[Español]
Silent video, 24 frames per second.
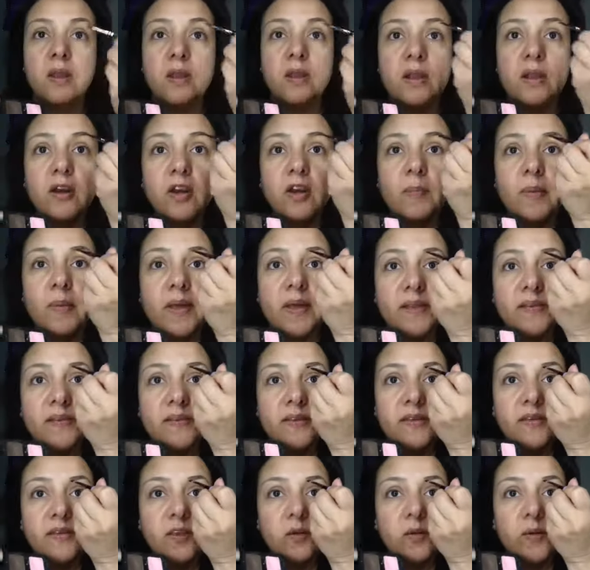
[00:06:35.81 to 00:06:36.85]
Lo padre de este
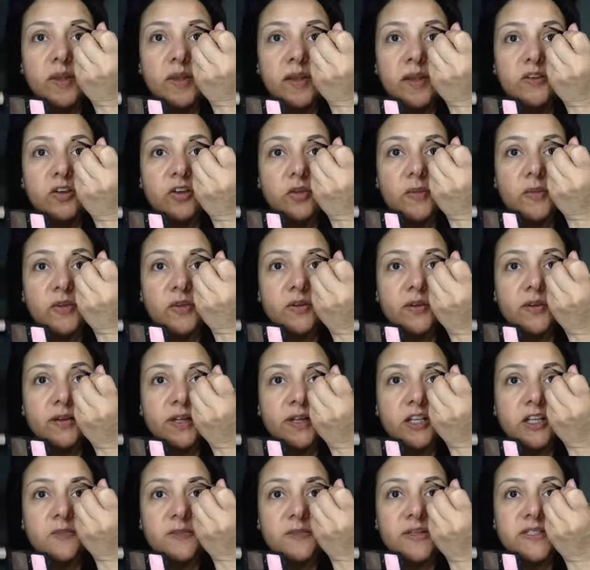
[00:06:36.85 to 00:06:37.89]
serum que les comento de
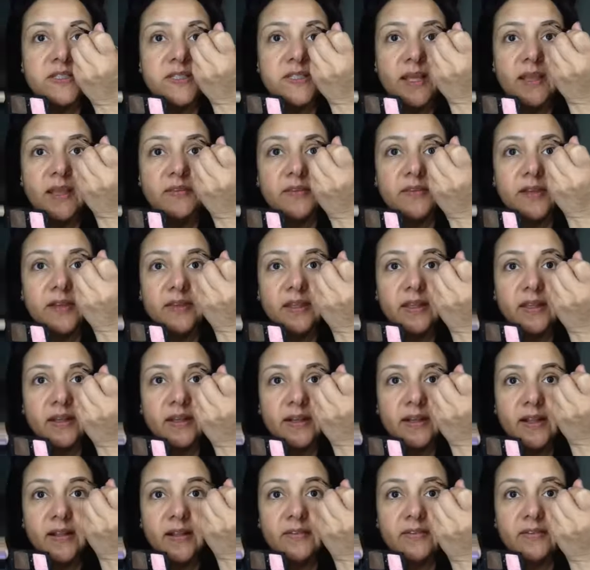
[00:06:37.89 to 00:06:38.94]
las pestañas de que te
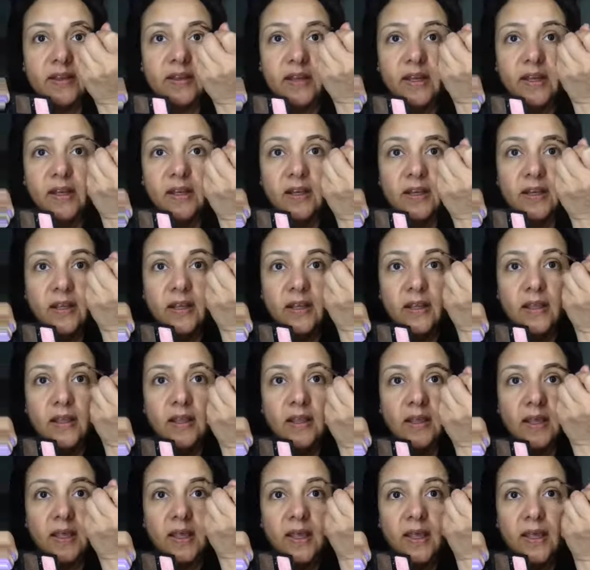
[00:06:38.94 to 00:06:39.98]
crecen
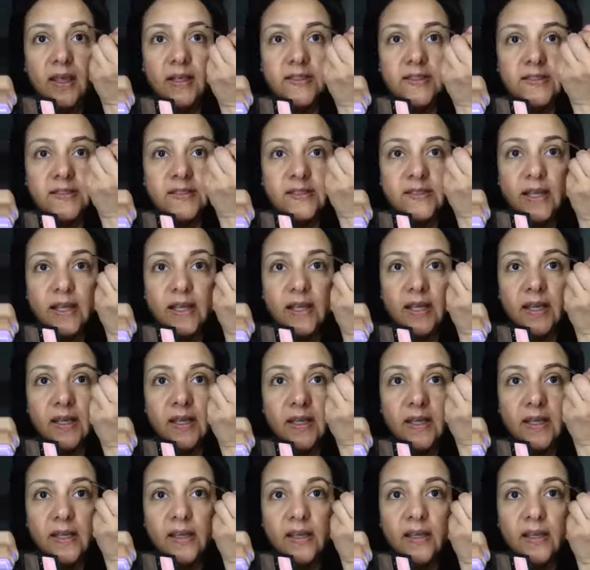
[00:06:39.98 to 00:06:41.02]
es que,
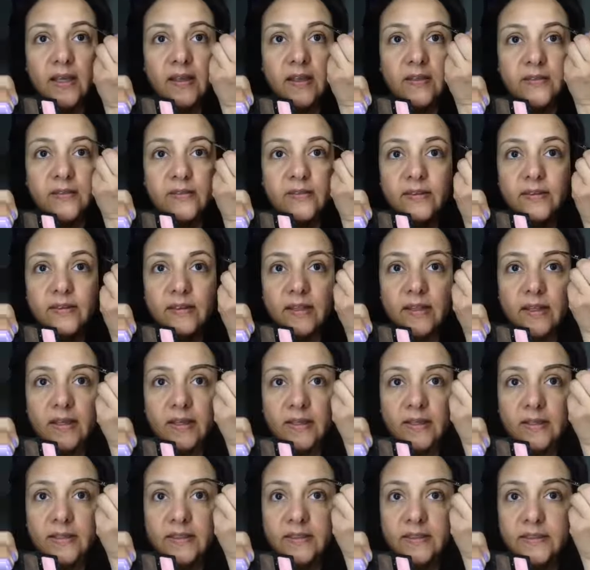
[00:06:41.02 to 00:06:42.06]

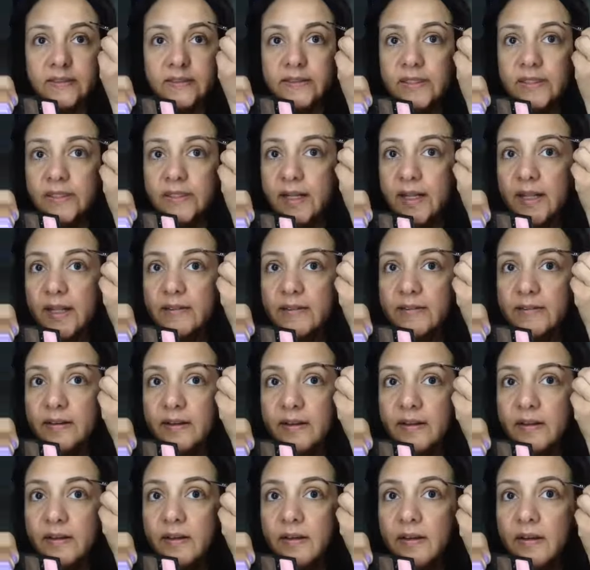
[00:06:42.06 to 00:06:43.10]
este, si
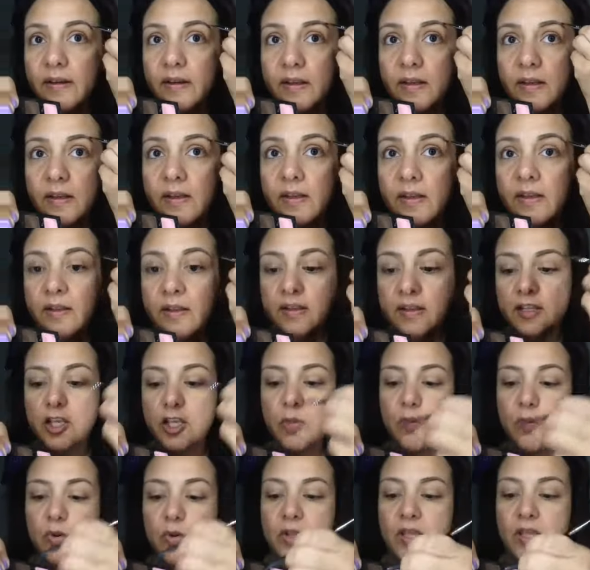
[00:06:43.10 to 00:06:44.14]
crecen y,
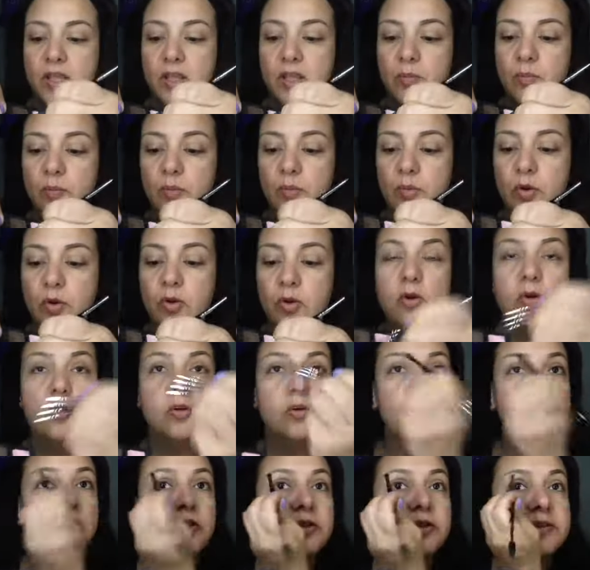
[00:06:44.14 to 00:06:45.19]
por ejemplo,
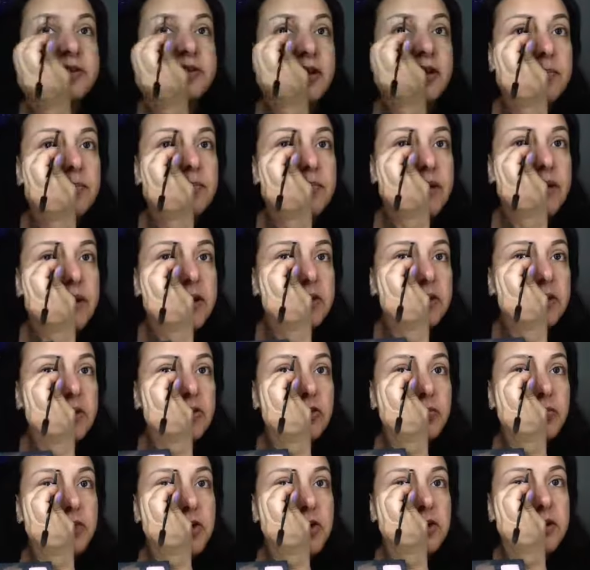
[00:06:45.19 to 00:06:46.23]
no te salen pelitos,
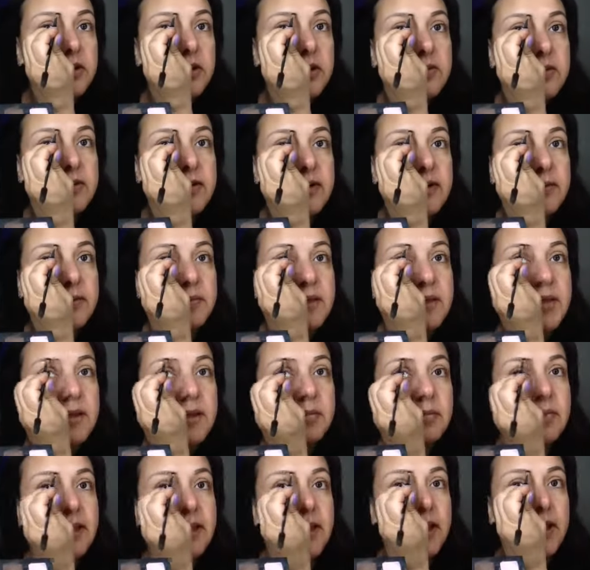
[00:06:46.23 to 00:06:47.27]
porque tengo una amiga
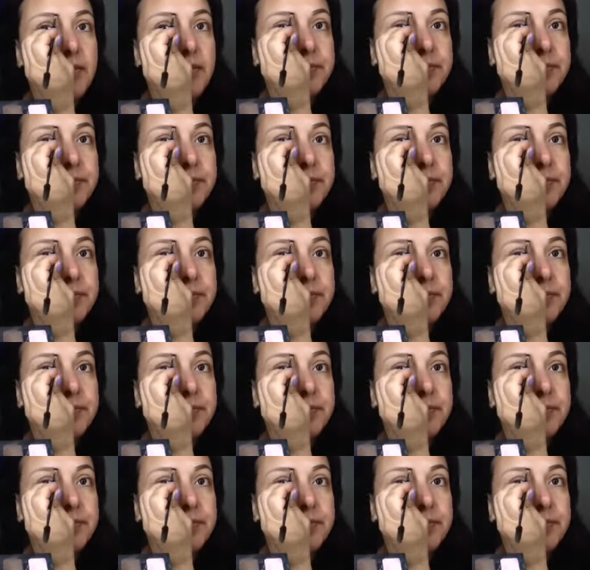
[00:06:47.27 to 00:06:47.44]
mía